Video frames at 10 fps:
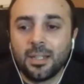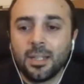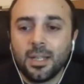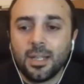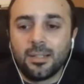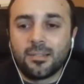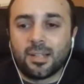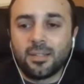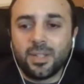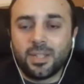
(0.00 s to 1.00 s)
iniziai ad
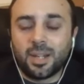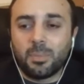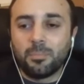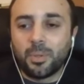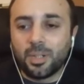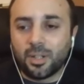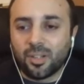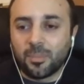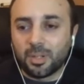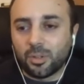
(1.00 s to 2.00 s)
inventarmi un po' di cose
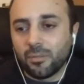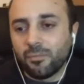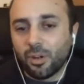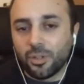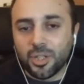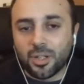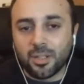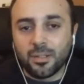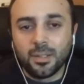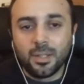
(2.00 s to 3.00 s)
per coinvolgerli
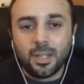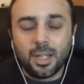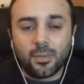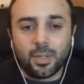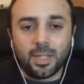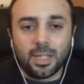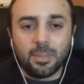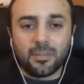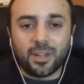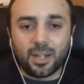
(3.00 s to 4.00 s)
e quindi per
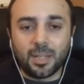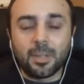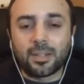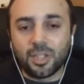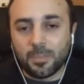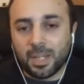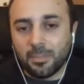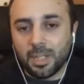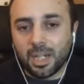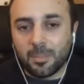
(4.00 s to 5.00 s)
farli partecipare in
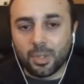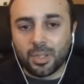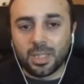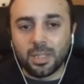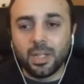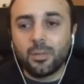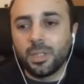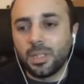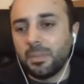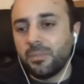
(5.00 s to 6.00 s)
maniera più attiva e
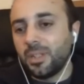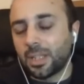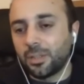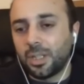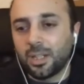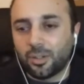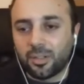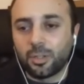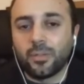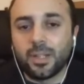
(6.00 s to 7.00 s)
quindi mi inventavo delle cose
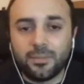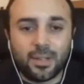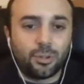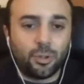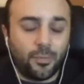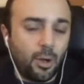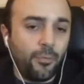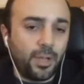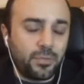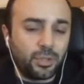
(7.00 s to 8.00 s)
dove di fatto o
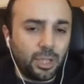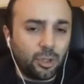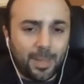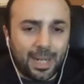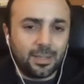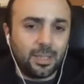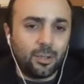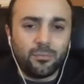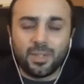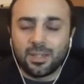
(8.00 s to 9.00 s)
facevo delle domande o
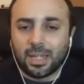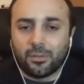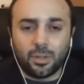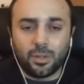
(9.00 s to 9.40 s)
inventavo